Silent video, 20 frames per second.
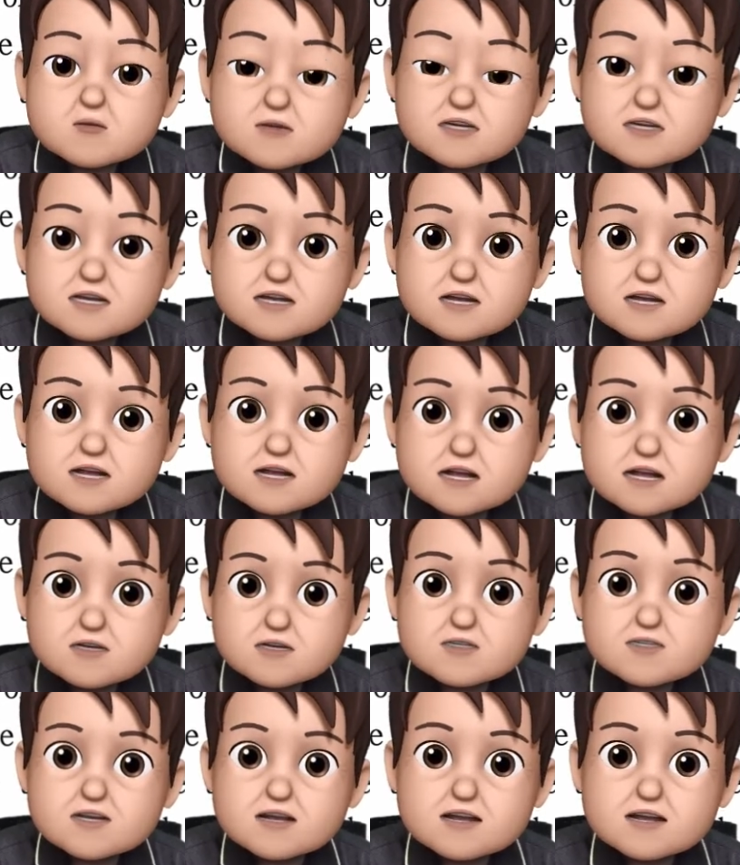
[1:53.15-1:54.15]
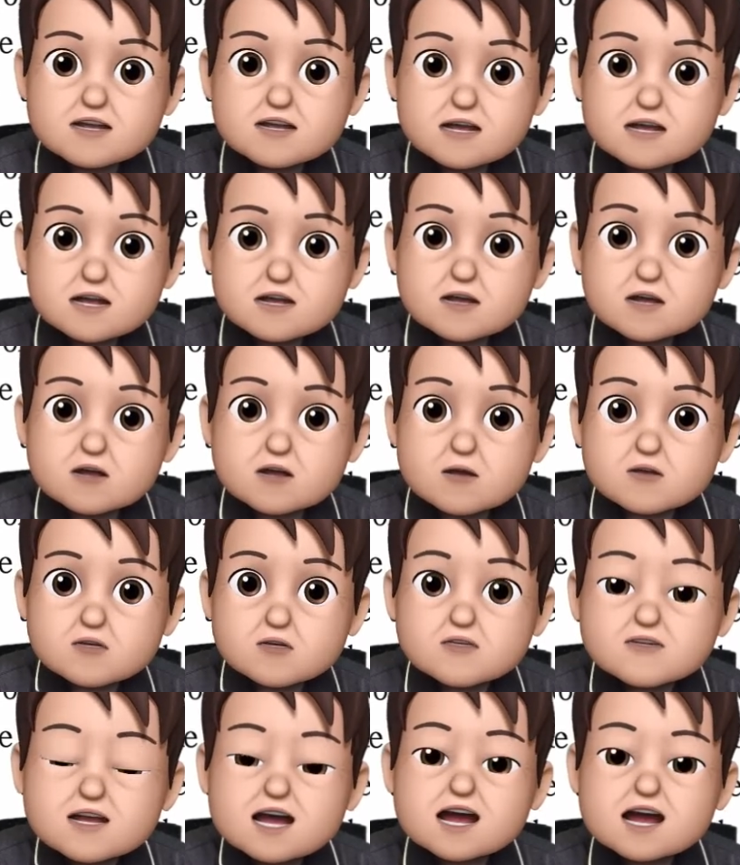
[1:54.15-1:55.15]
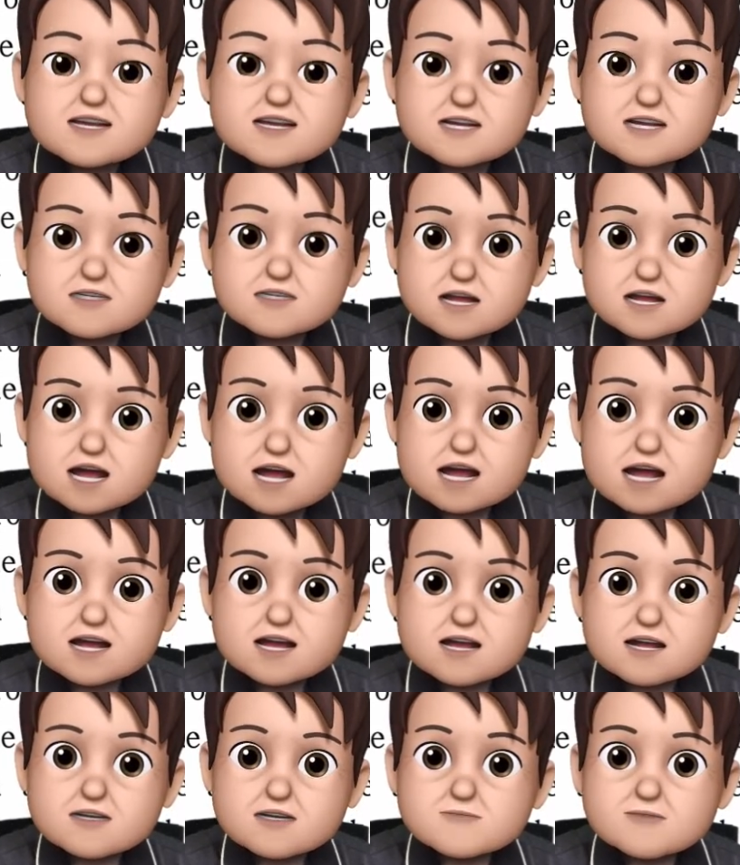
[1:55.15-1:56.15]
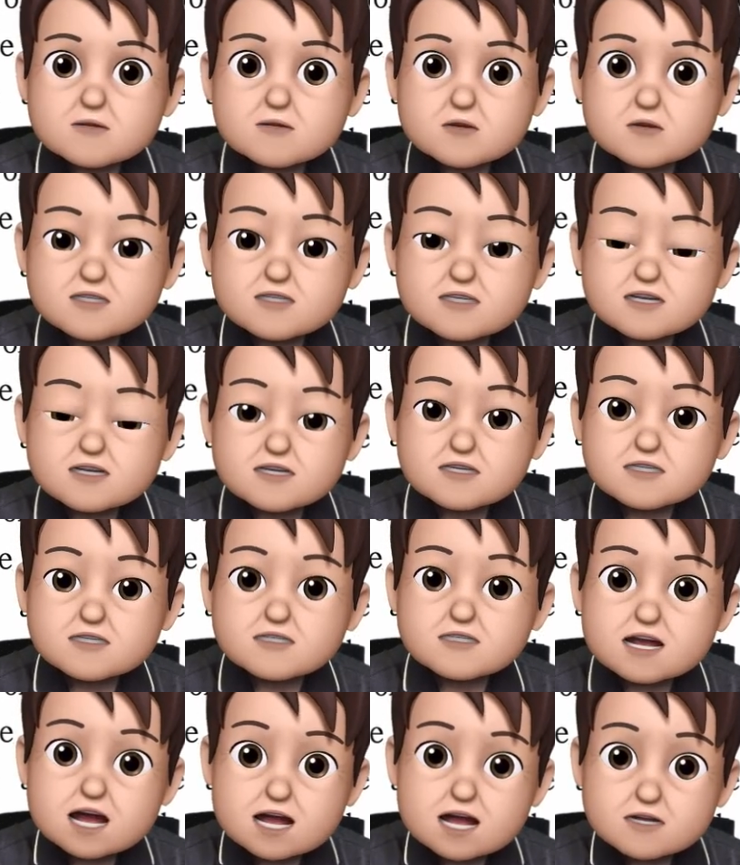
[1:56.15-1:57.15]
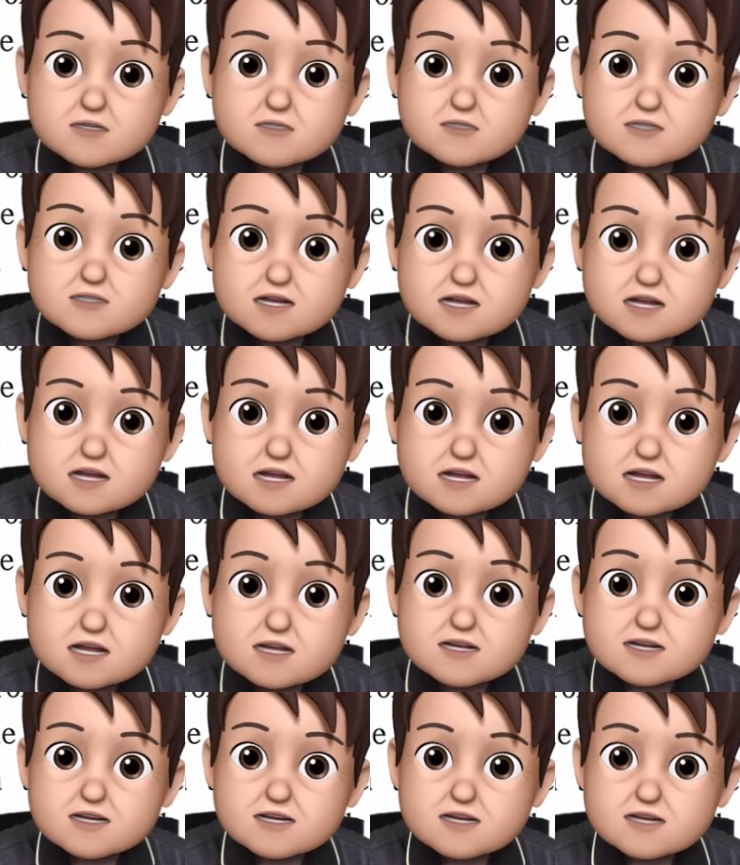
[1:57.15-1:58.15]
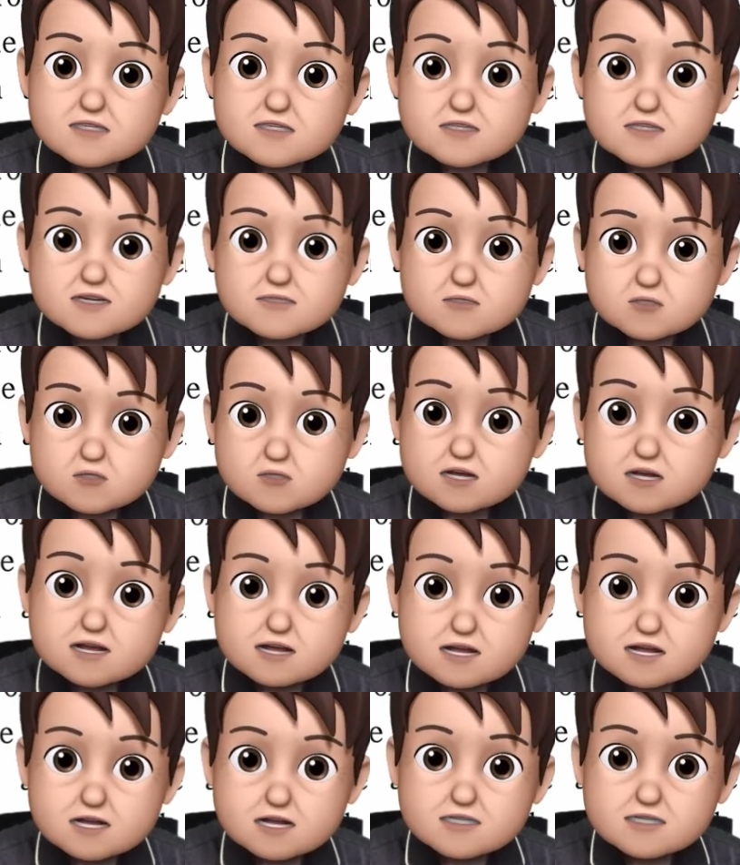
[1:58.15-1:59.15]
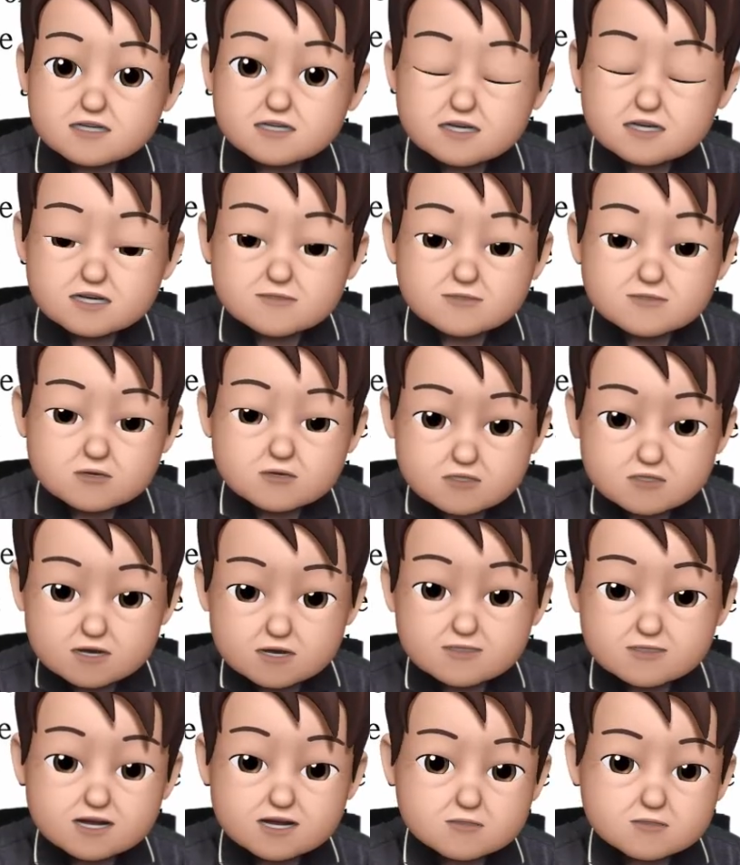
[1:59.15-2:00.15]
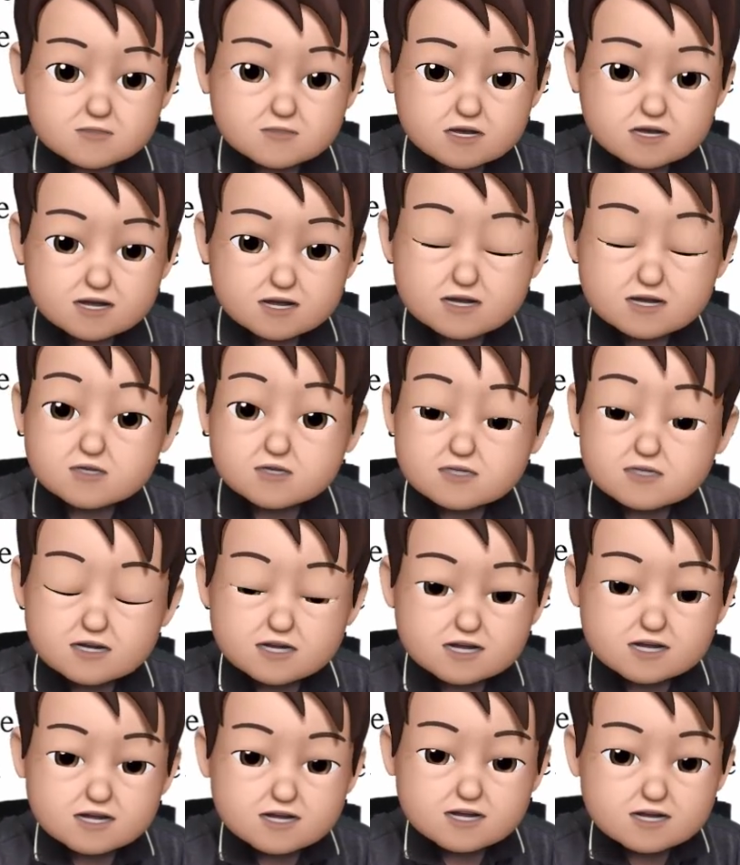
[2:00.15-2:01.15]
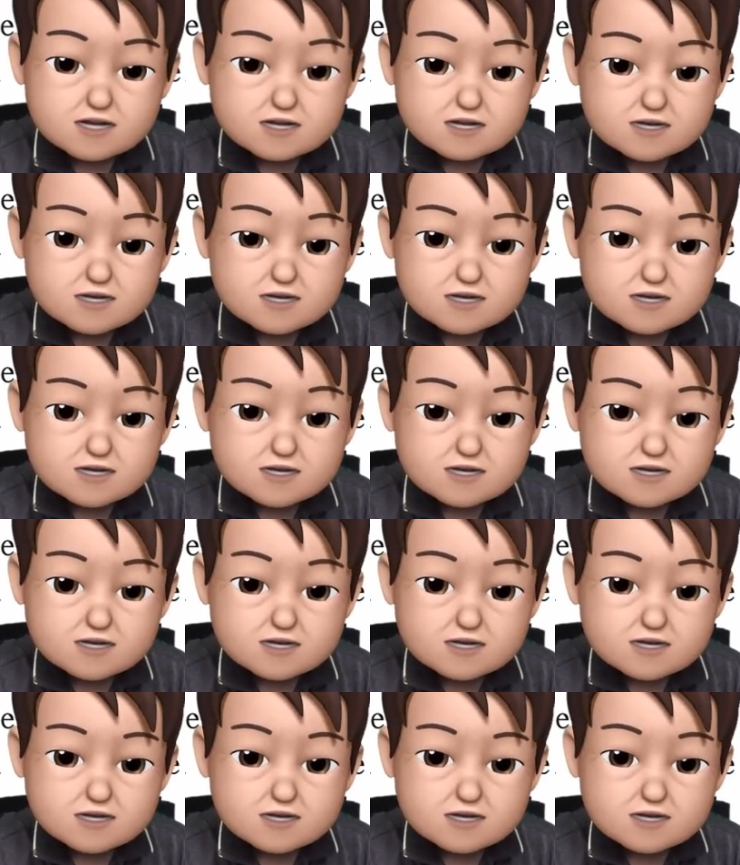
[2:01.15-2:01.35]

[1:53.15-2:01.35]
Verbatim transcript: 도대체 이런 상황에 어떻게 해야 되는데 바로 이제 그 해결책이 이 글의 주제가 되겠지. 바로 그 다음에 나오는 게 해결책이야.